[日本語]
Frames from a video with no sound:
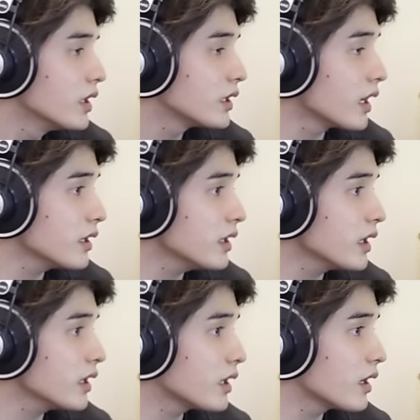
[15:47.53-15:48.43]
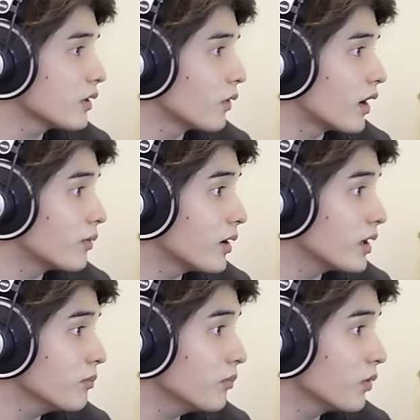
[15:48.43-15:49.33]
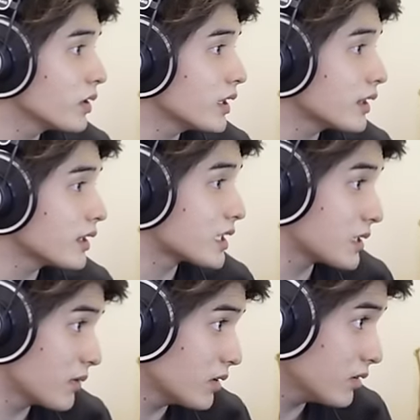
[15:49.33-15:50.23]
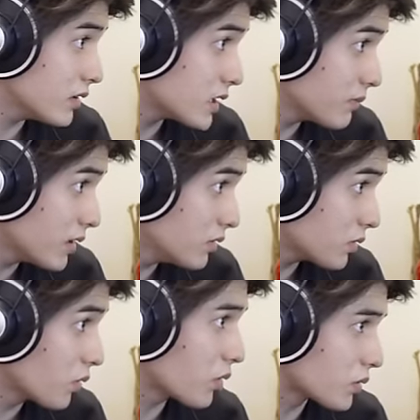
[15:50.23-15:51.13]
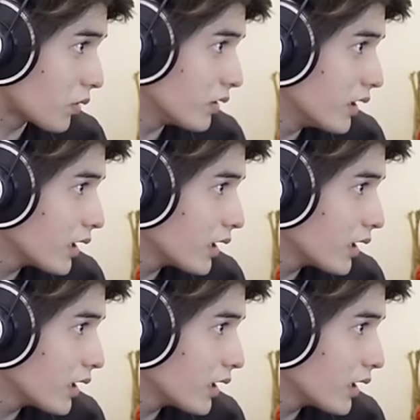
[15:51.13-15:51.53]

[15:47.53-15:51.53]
にゃんにゃん系の甘いん坊になってしまう、しまうとのこと。